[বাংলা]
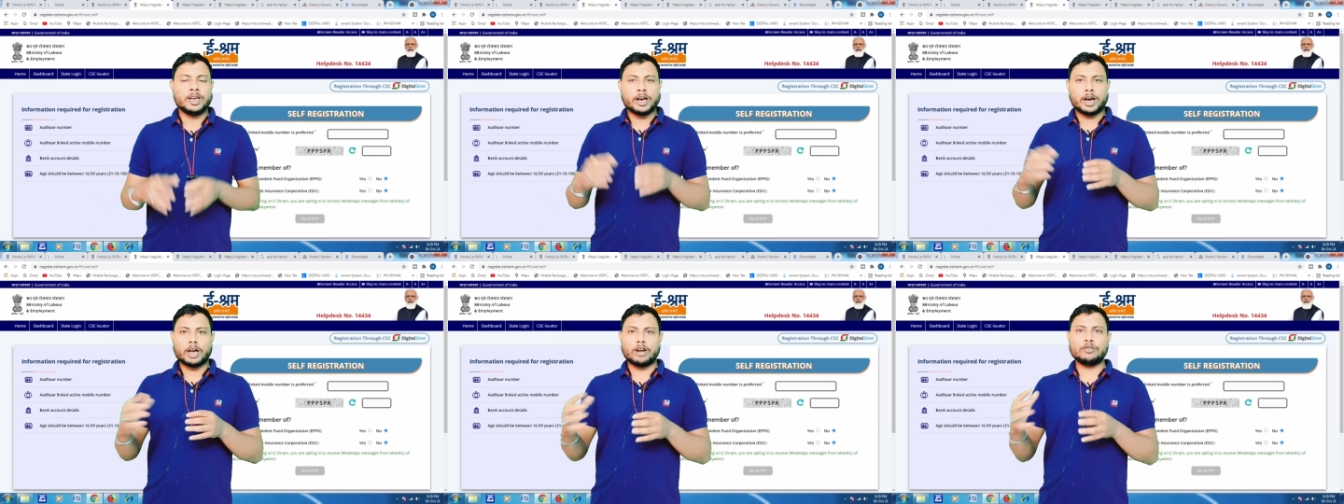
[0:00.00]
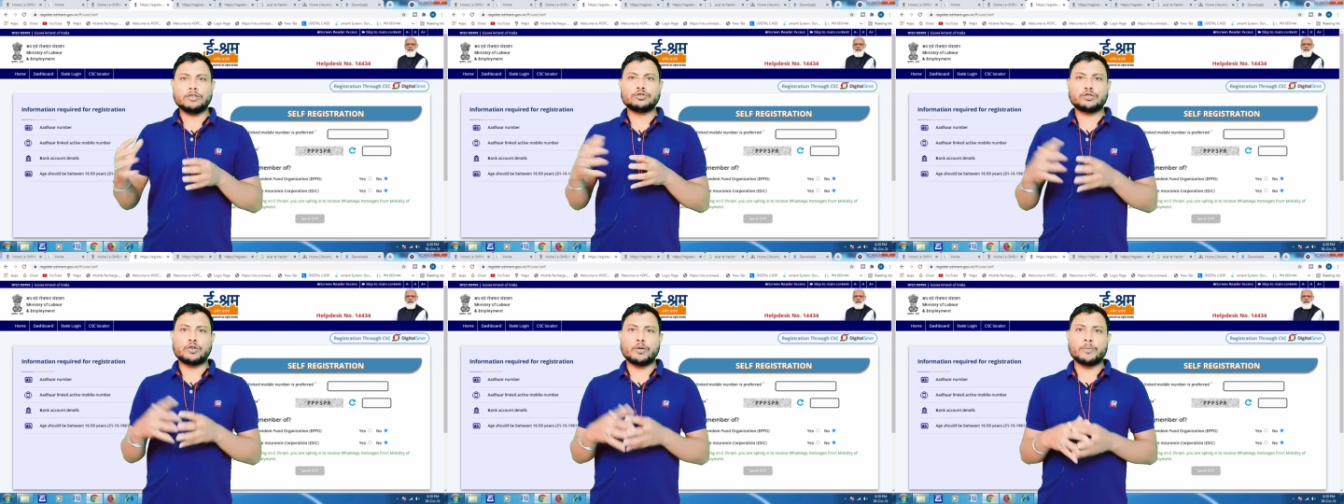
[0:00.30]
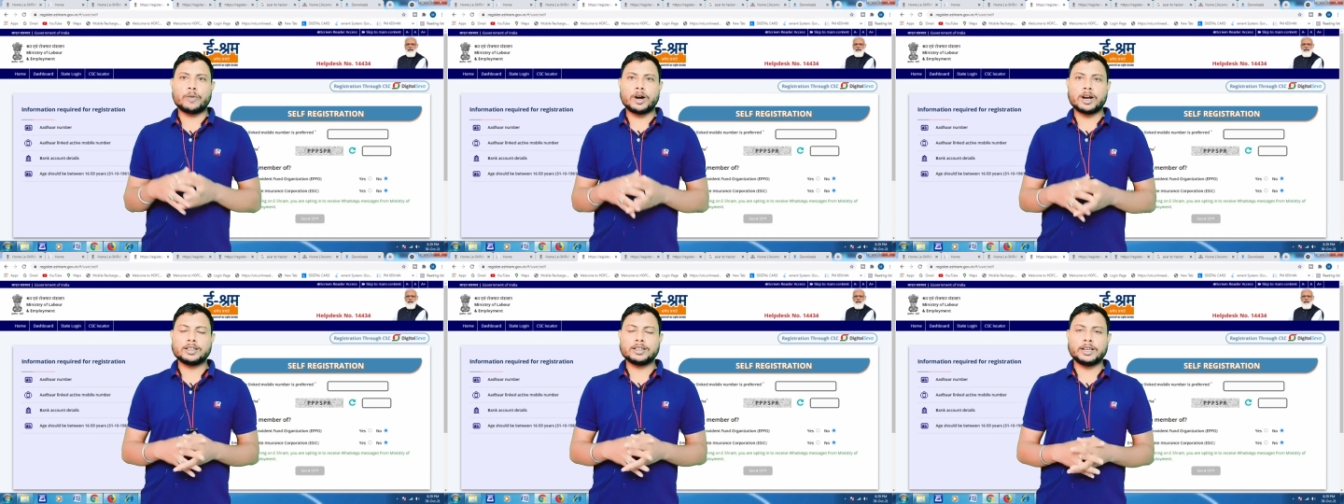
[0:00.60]
কারণ শ্রম
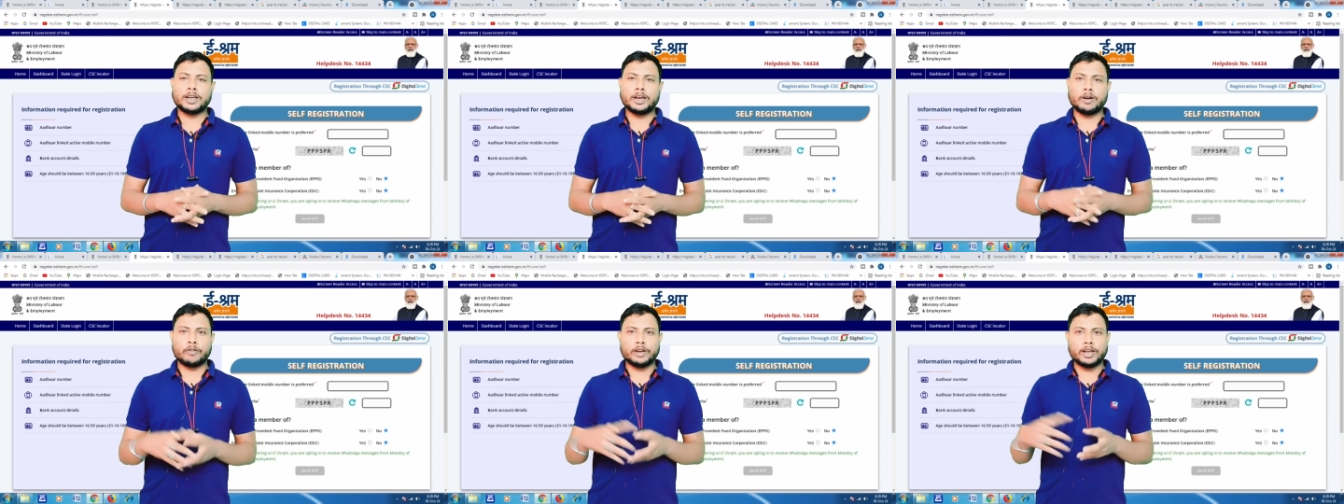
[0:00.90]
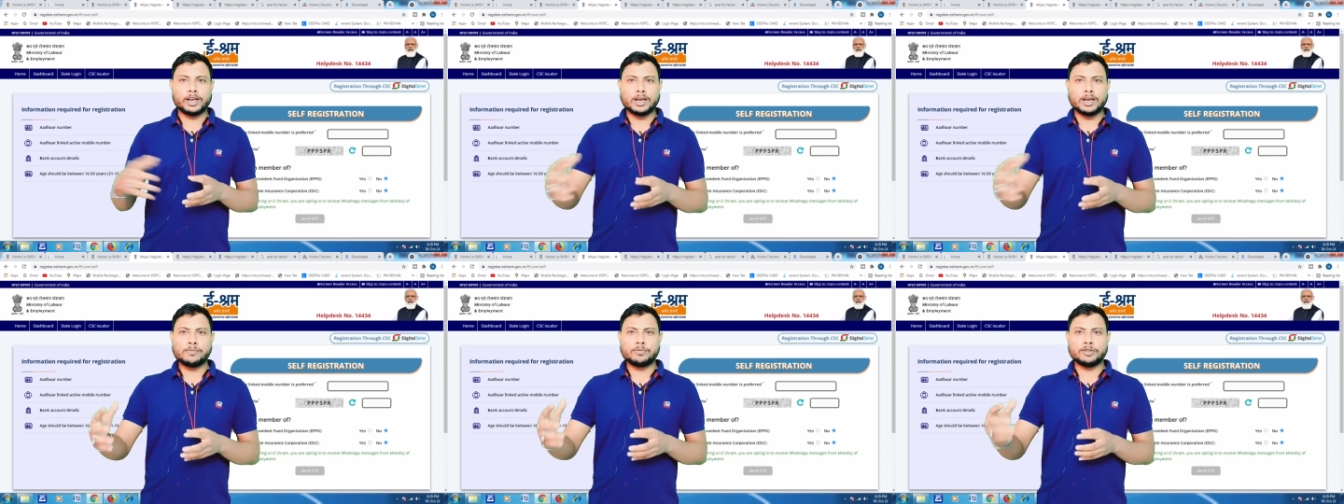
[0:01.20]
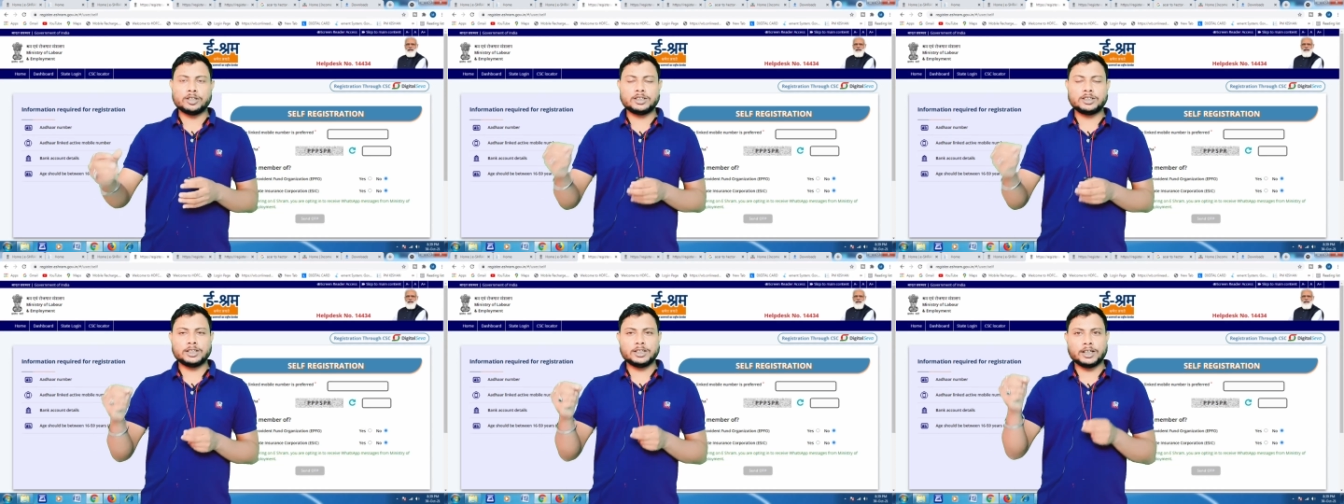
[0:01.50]
কার্ড থেকে অনেকেই
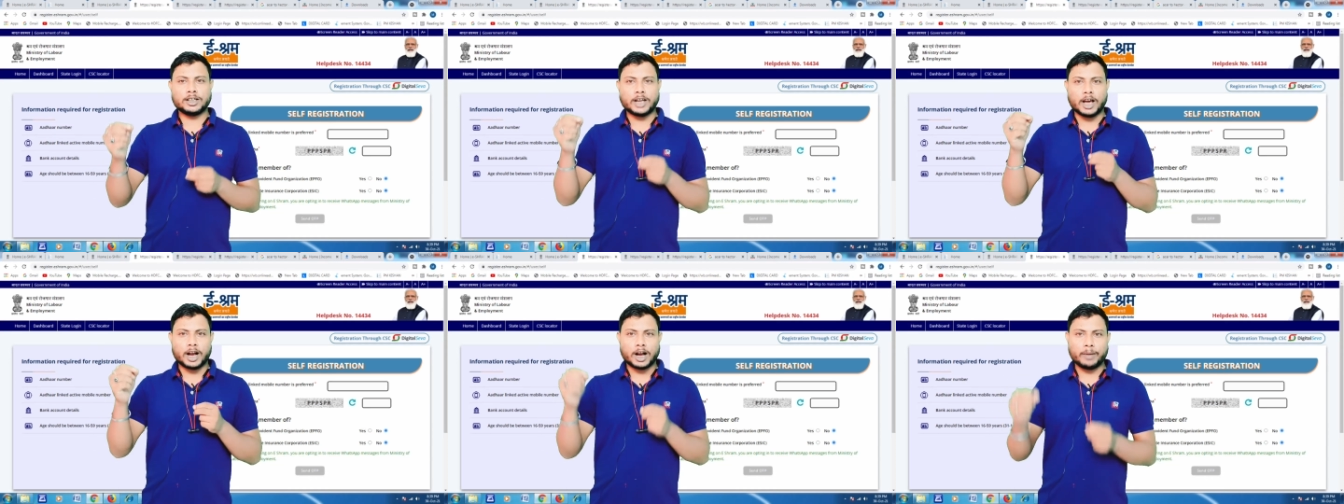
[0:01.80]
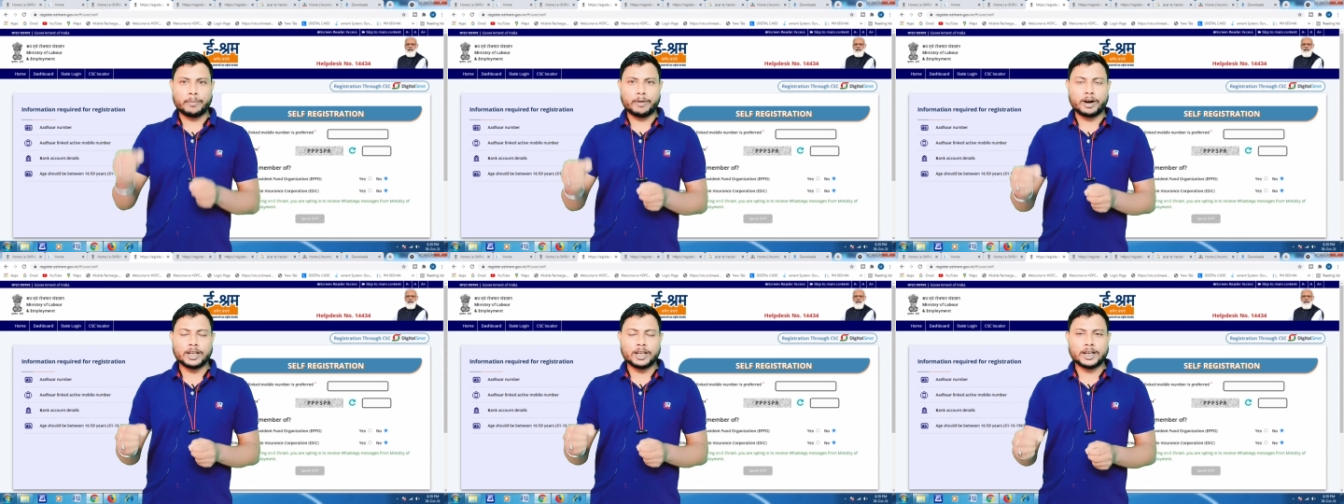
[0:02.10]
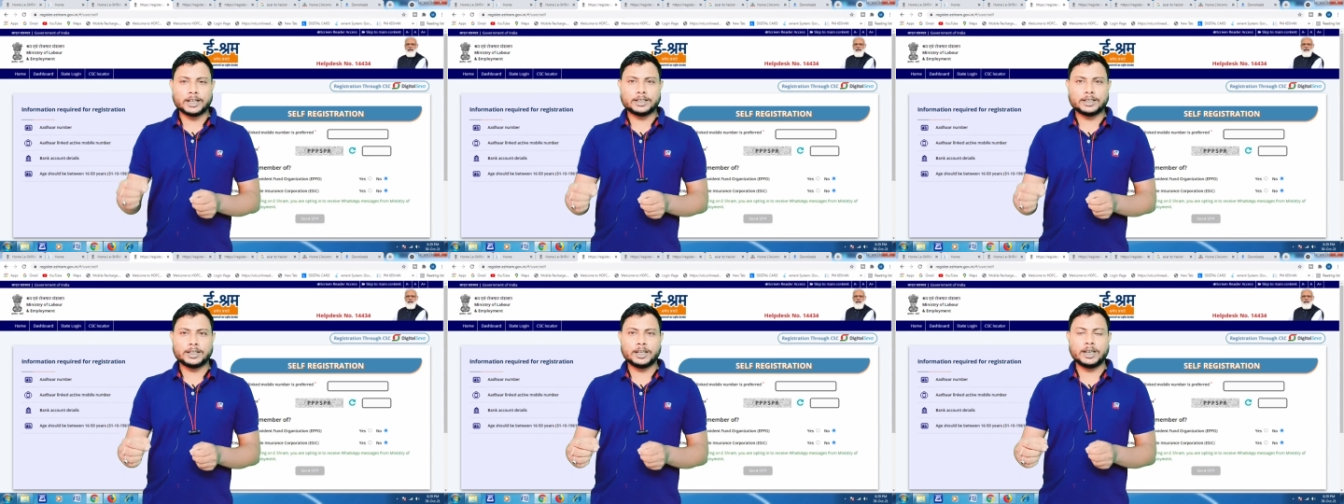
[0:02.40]
বলছে যে টাকা পাওয়া
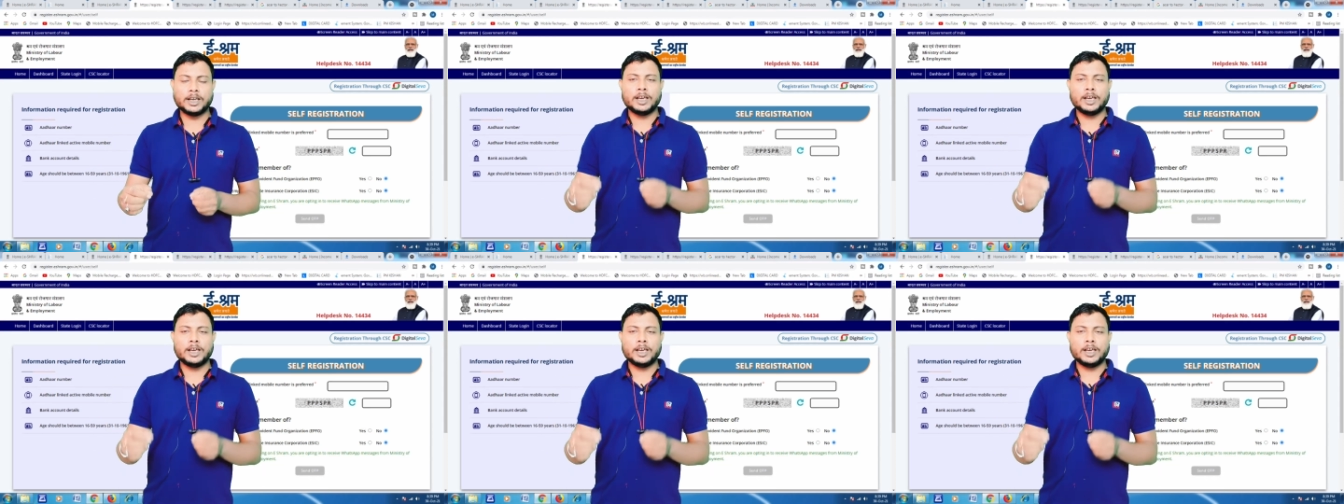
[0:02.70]
যাচ্ছে